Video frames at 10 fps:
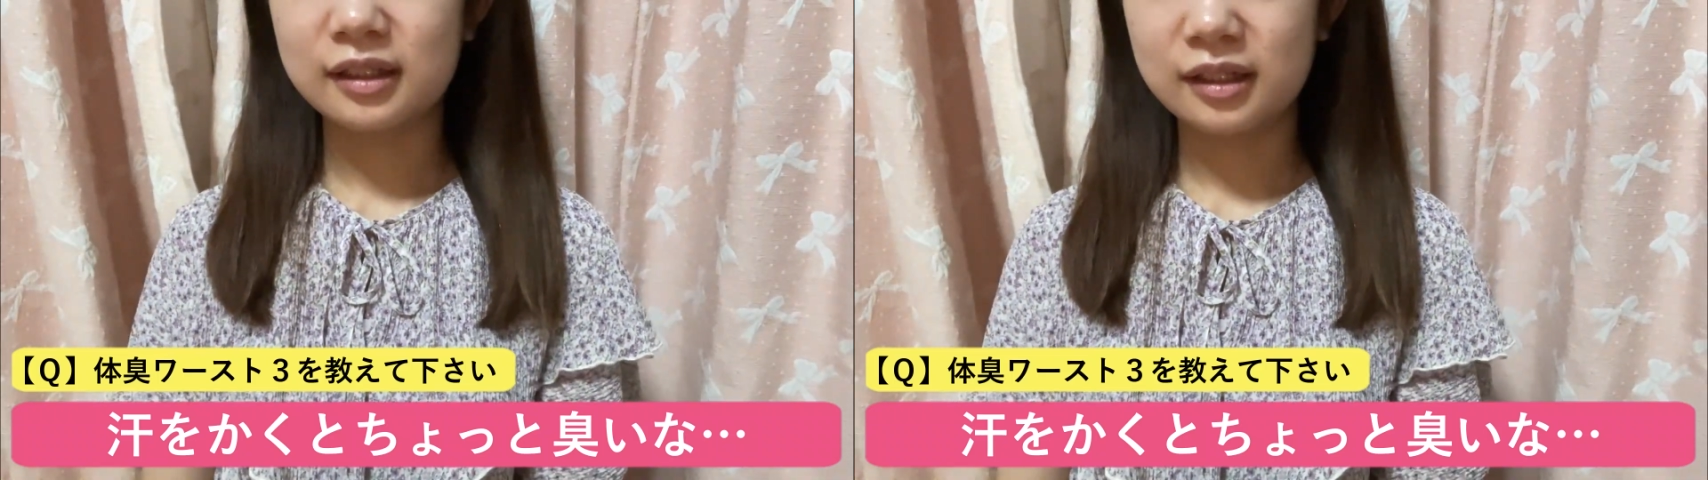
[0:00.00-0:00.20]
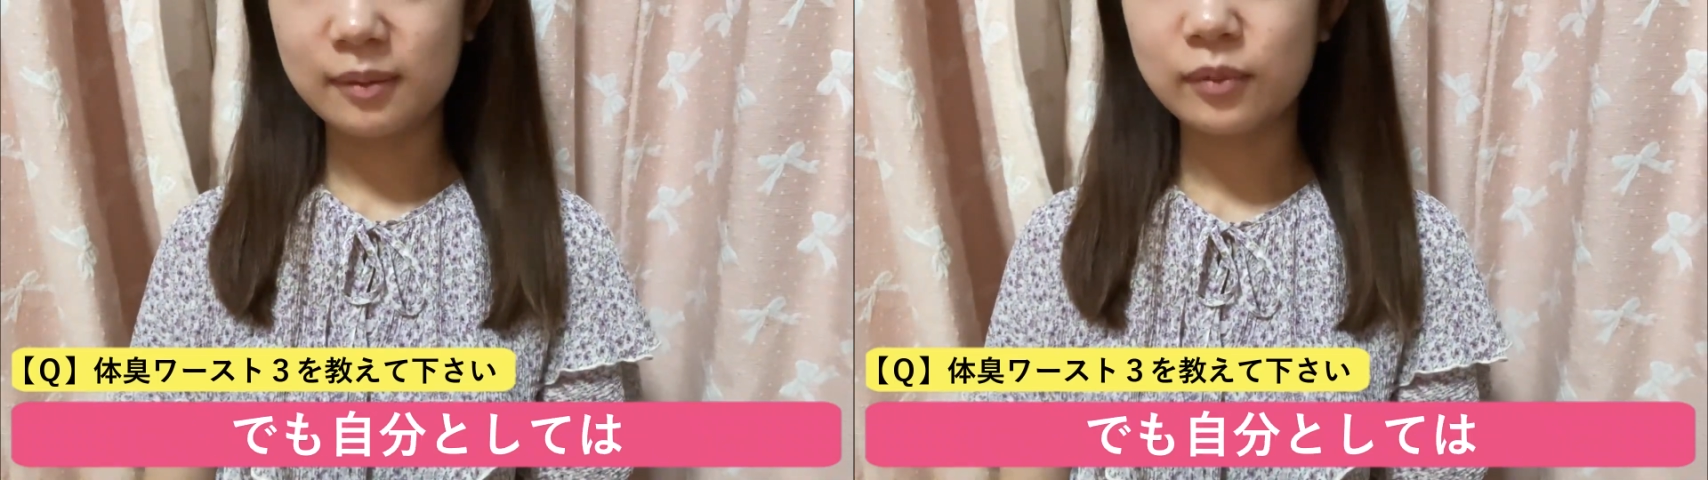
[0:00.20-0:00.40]

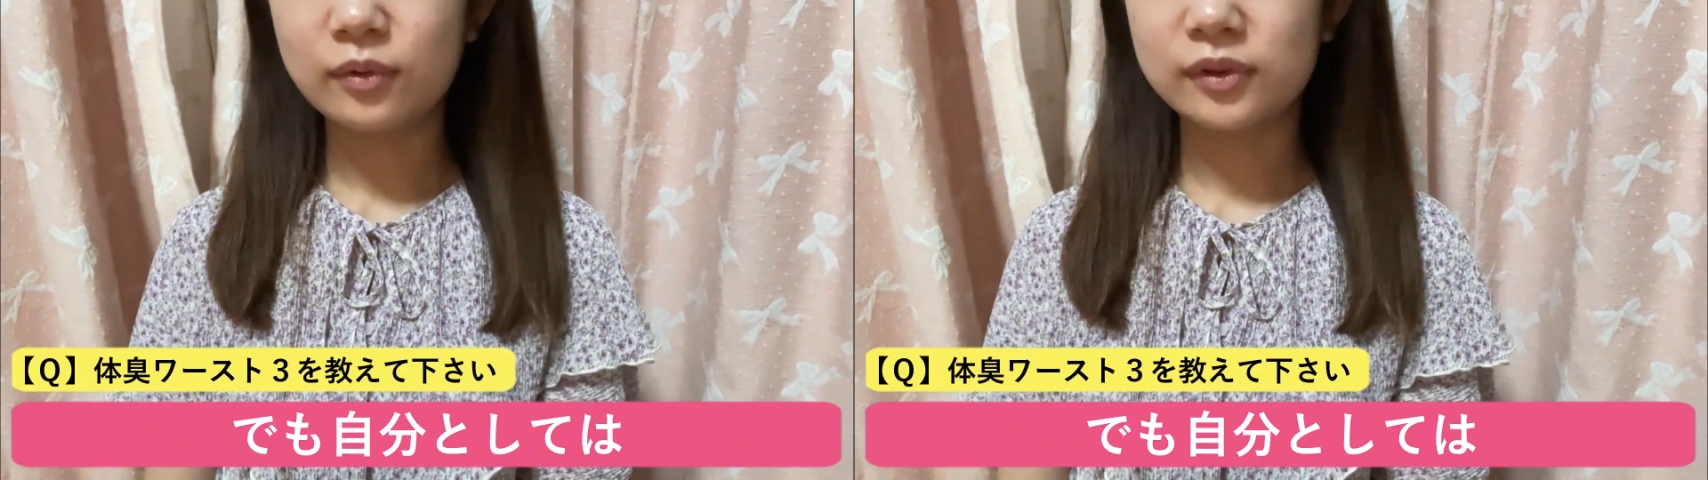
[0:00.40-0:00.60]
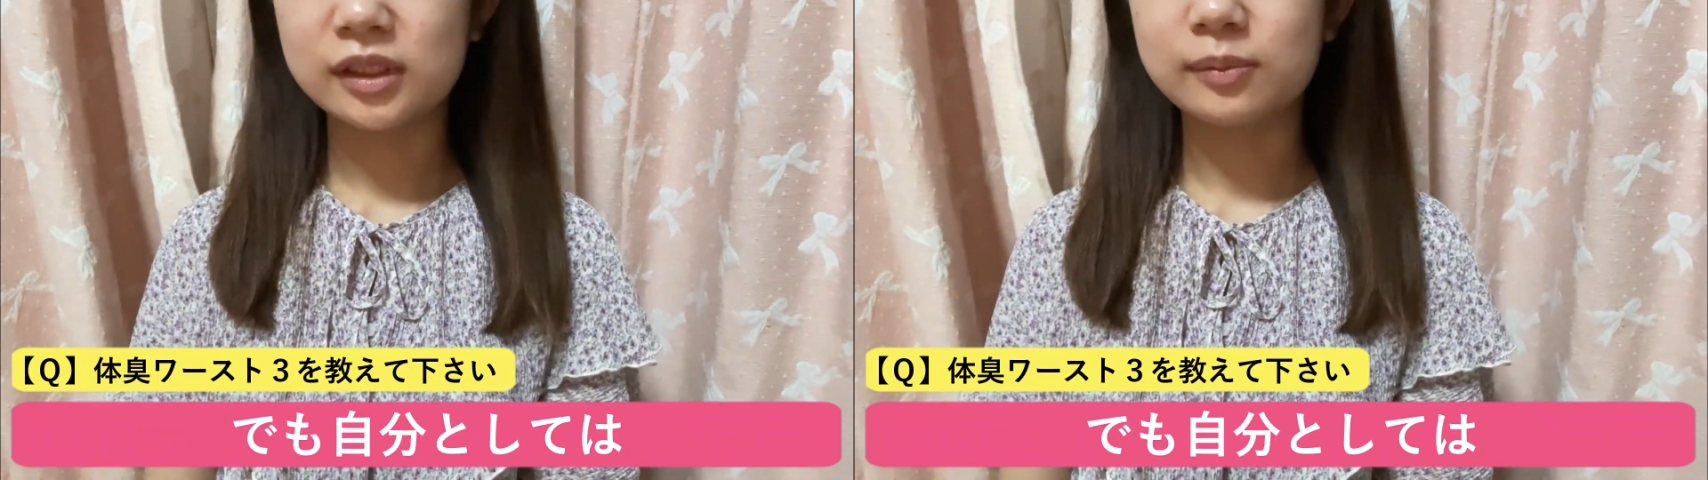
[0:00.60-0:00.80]
で
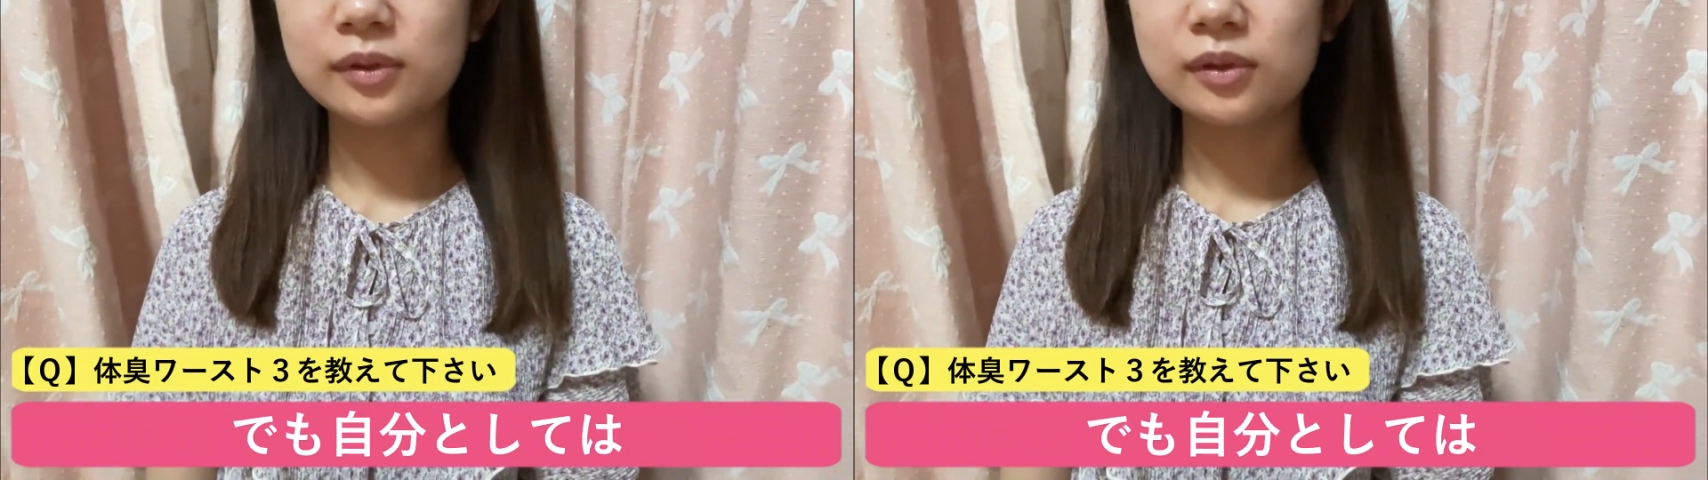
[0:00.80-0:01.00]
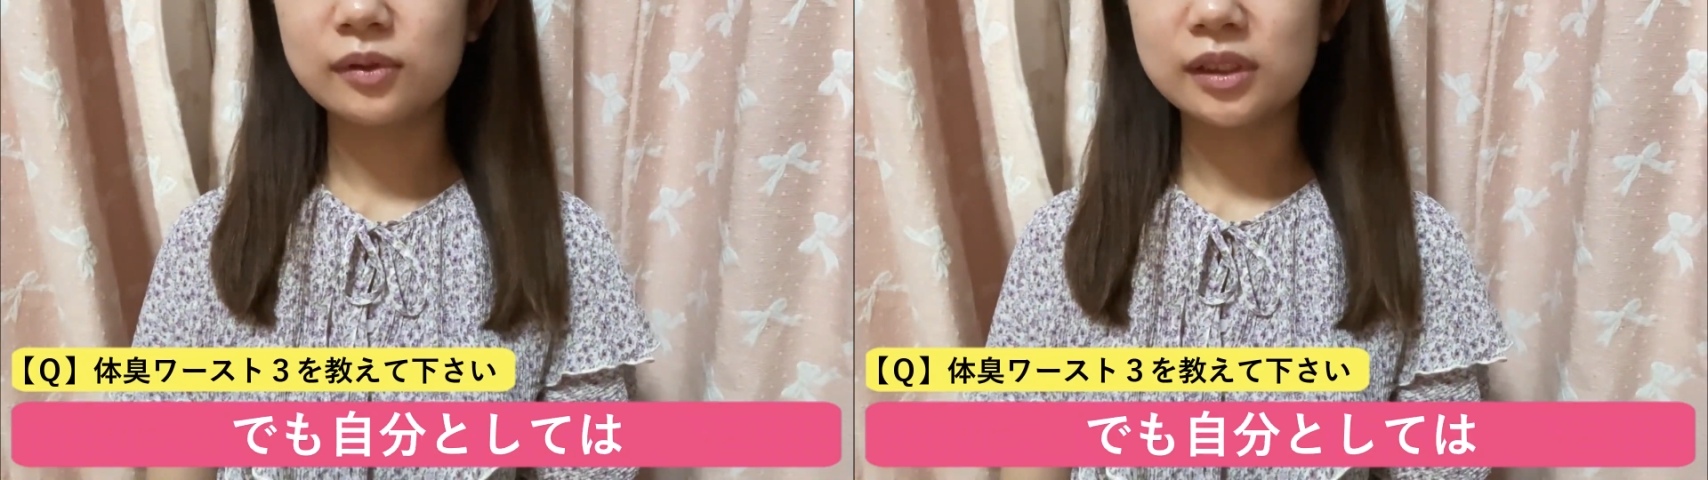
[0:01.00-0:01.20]
も自
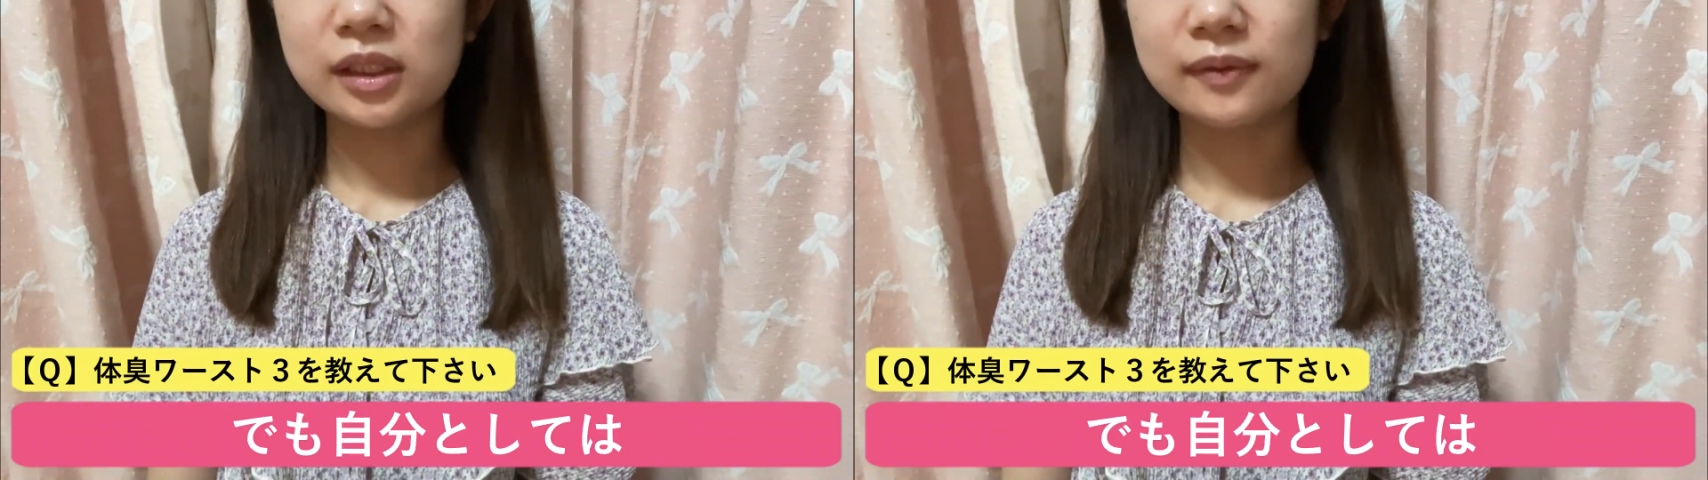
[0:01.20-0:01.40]
分として